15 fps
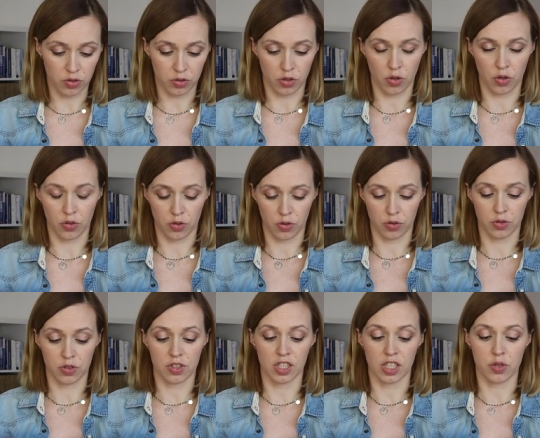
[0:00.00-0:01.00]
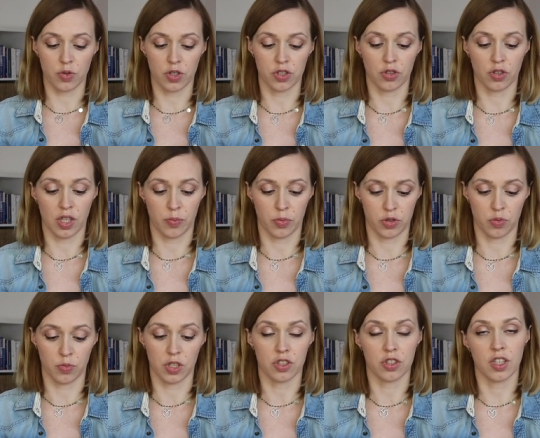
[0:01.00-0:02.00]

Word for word: no to, to szacuje się to na poziomie